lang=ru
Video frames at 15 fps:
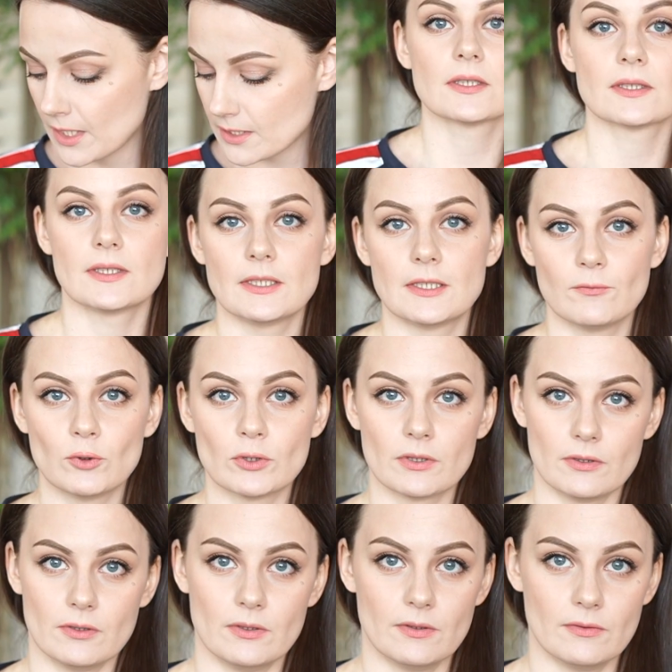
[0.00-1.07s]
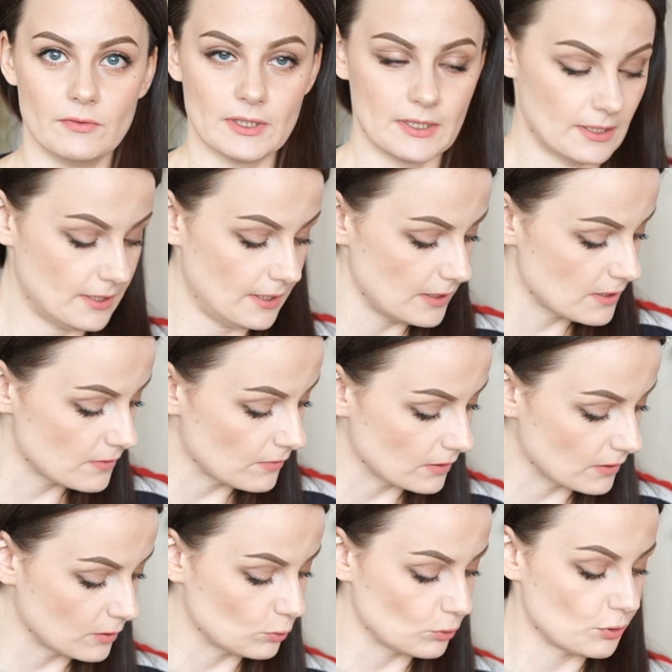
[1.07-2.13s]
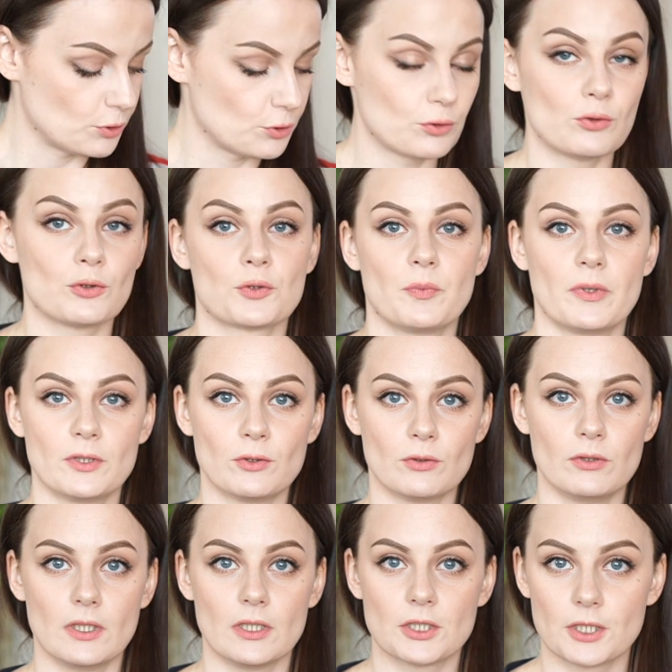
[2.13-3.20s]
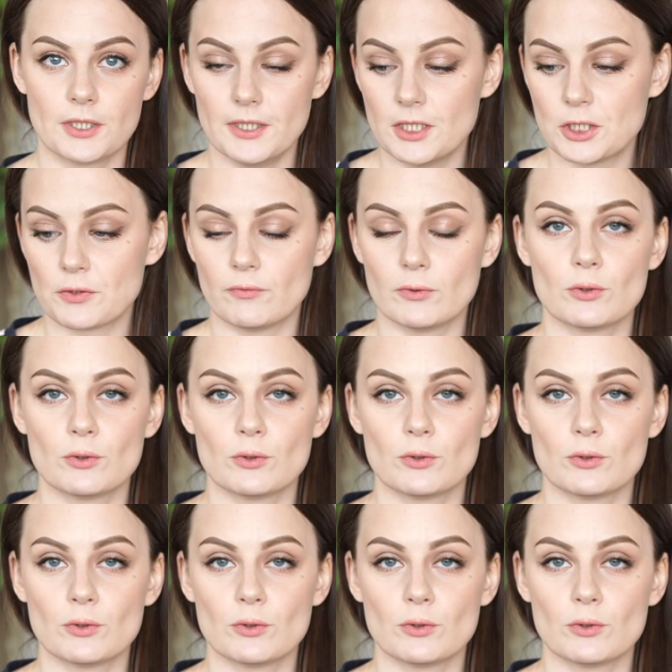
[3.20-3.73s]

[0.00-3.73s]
Здесь, кстати, вот э, в эти средства, о которых еще тоже пойдет дальше речь,